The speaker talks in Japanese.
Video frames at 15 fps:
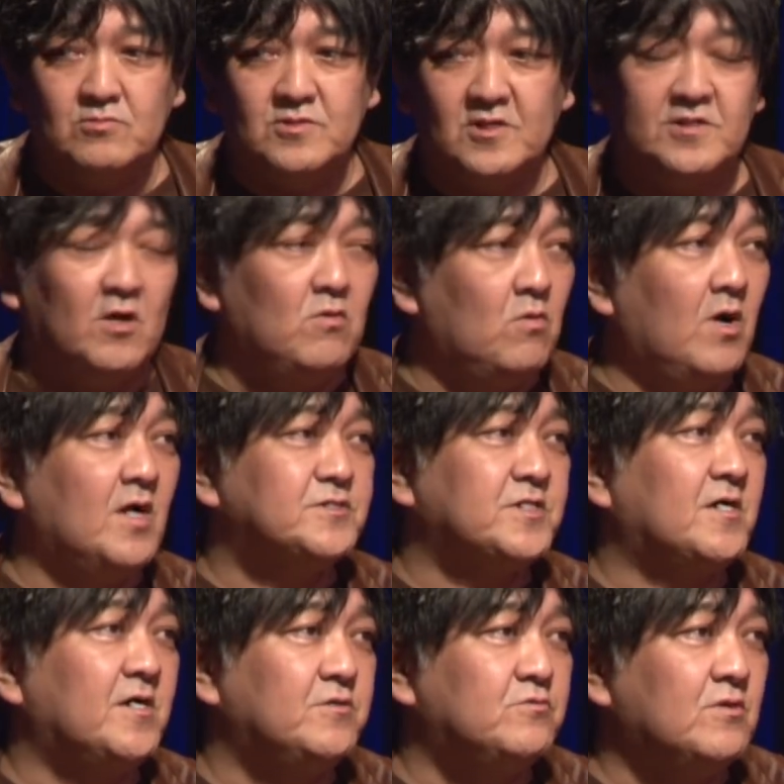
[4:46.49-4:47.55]
大体赤
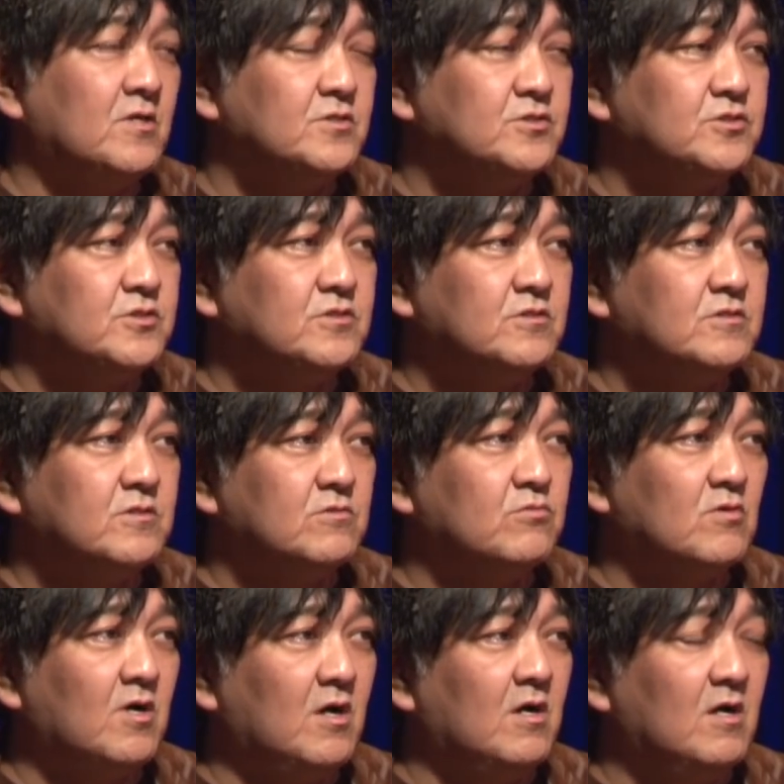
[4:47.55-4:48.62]
ちゃんがいる感じっていう
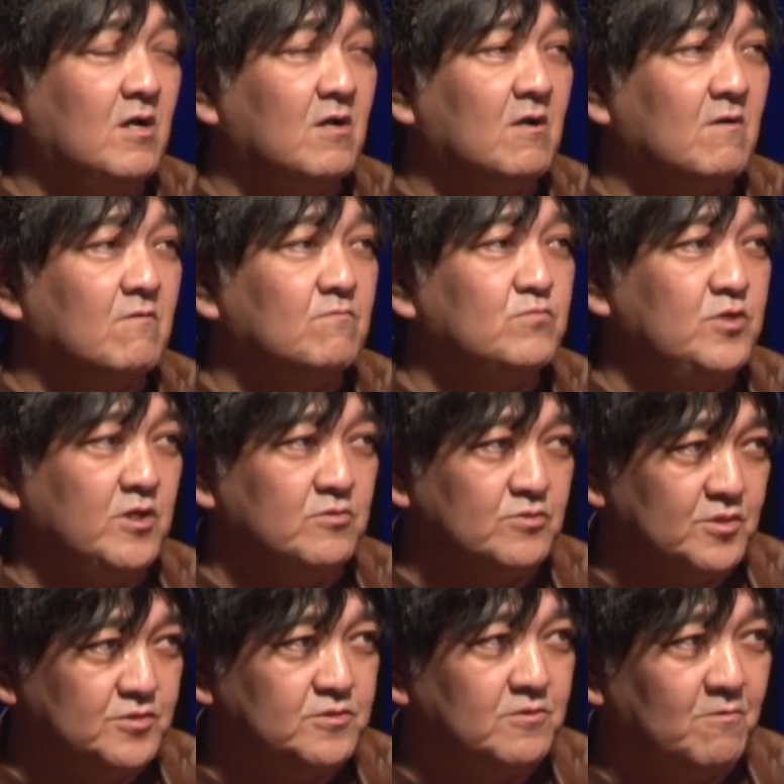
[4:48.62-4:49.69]
のが見える
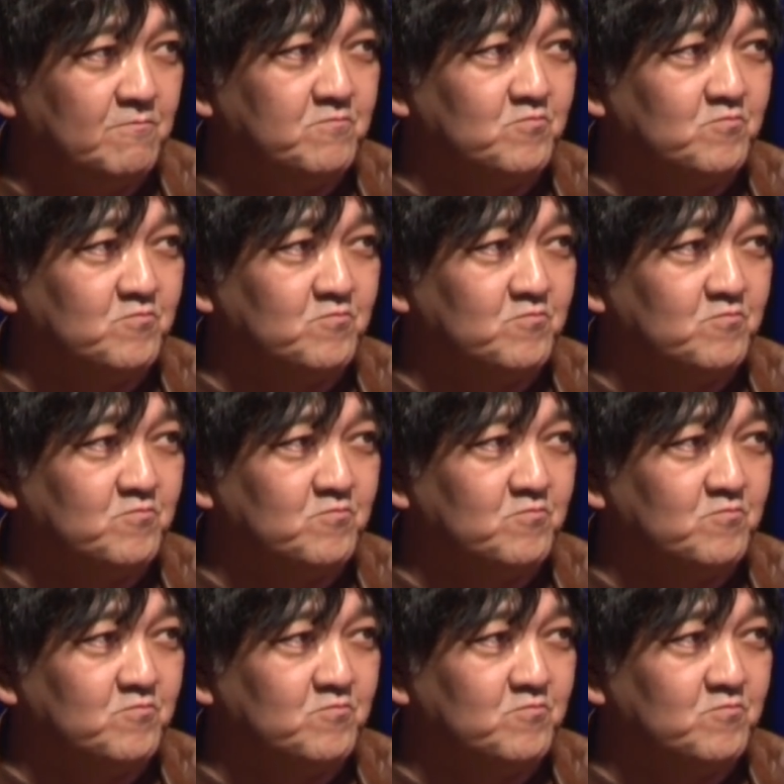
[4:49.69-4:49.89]
んです。